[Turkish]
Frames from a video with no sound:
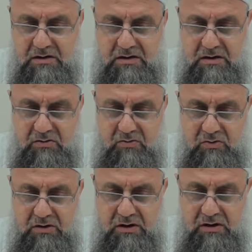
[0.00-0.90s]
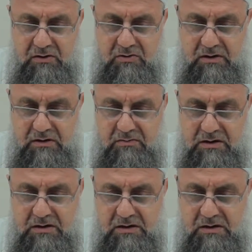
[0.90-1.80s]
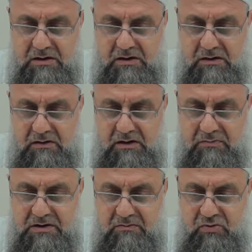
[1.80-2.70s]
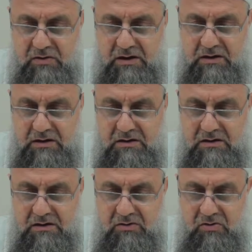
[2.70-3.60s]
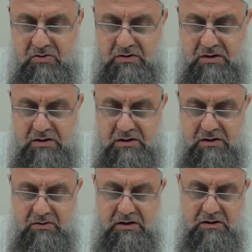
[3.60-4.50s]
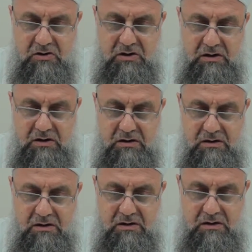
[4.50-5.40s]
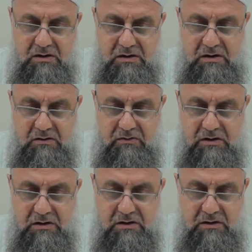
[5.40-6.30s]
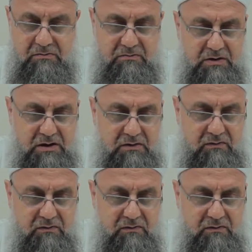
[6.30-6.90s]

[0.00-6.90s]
Sidretül Münteha'ya yükseltilmesi, Rabbisinin büyük ayetlerinden, gördüklerinden olan şeylerin itibar ettiği bir takım